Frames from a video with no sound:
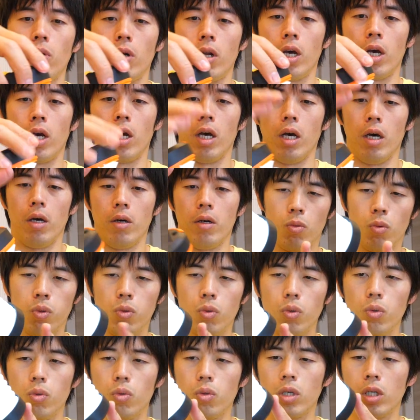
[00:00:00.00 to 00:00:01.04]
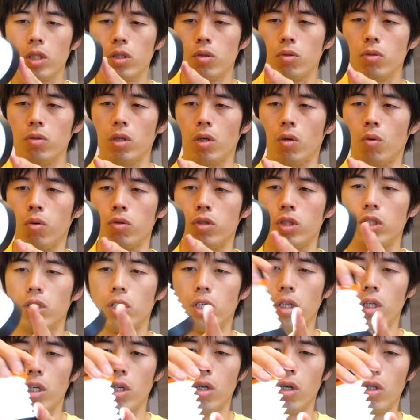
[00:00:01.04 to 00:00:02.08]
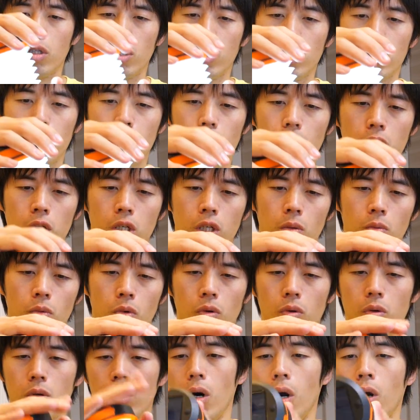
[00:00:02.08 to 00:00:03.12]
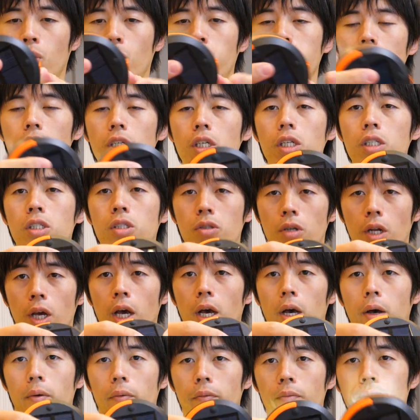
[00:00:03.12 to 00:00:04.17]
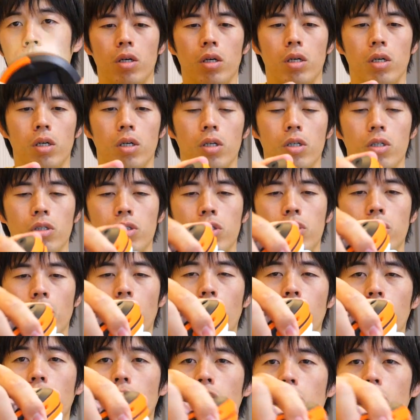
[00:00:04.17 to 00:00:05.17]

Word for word: これ弟家族が個人的に買ったやつの方がいいかも。あ、これいいっすね。スワオ